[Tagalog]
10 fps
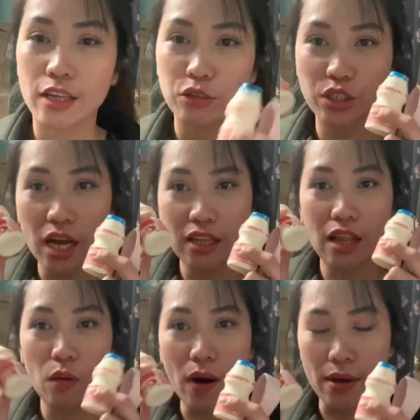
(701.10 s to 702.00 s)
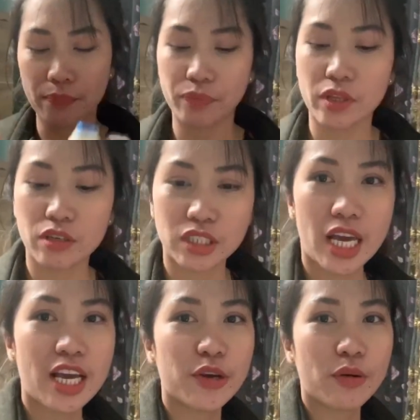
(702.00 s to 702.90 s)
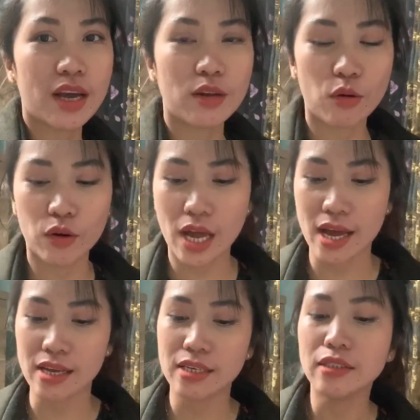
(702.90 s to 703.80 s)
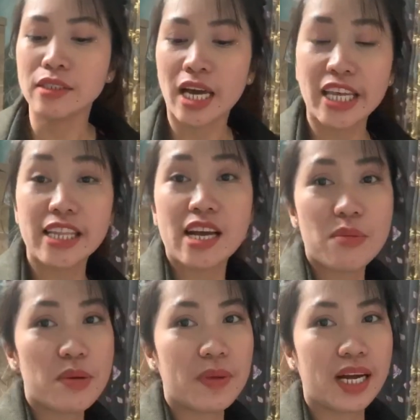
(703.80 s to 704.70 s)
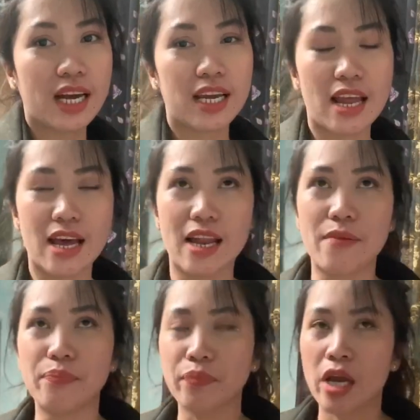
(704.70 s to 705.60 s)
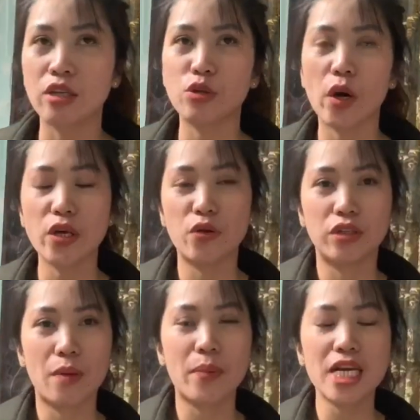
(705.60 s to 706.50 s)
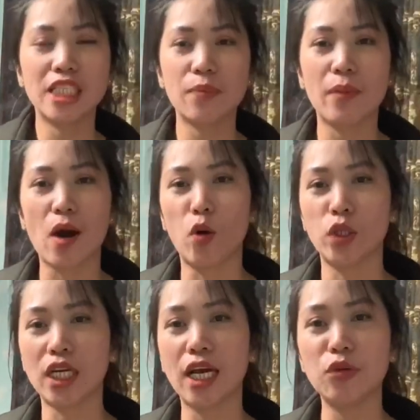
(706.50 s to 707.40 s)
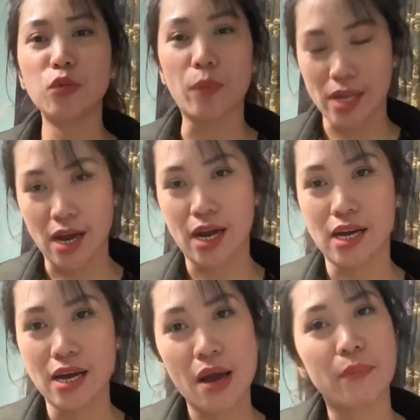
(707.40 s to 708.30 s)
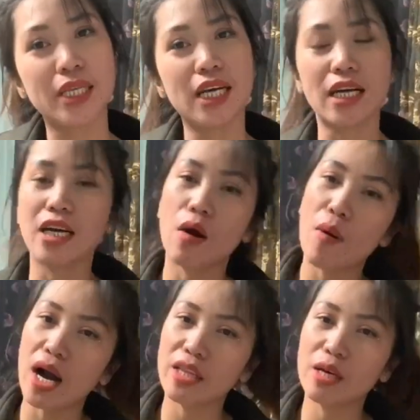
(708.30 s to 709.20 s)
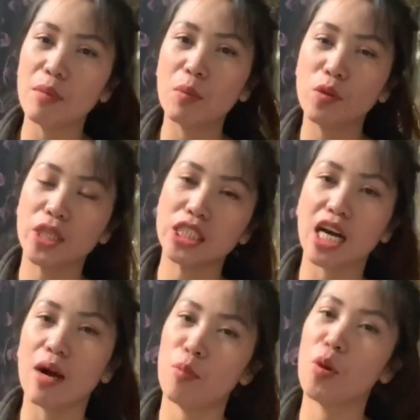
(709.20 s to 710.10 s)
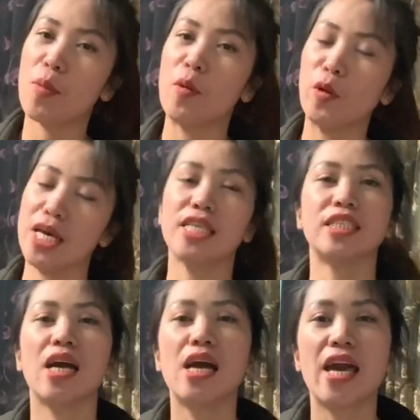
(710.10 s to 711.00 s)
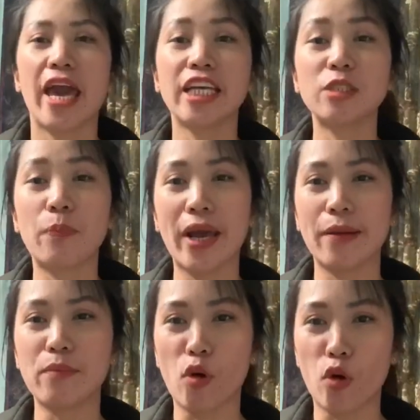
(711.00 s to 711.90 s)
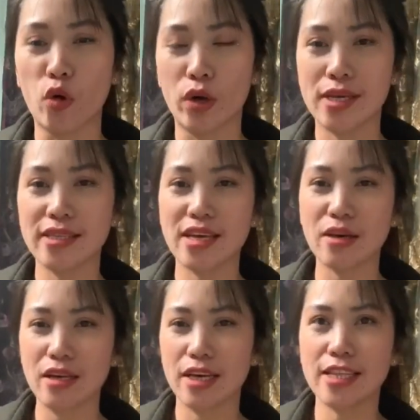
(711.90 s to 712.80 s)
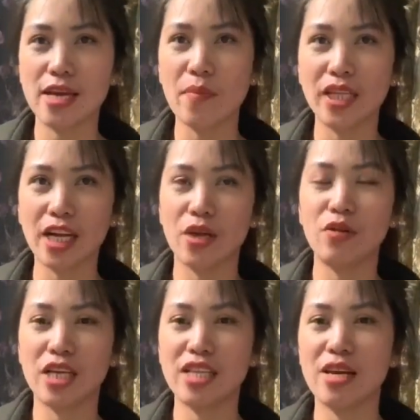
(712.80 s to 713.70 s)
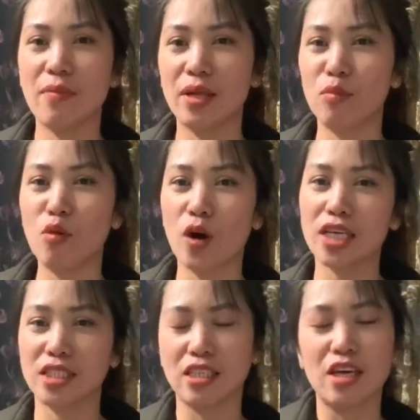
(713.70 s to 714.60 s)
Ito siya, dalawa. Thank you kay Lola. Kahit di kami magkakilala. So, ayun, napaisip ako na ganun pala. Pag nakagawa ka ng mabuti sa kapwa mo is expect mo, hindi, hindi man ngayon, hindi man bukas,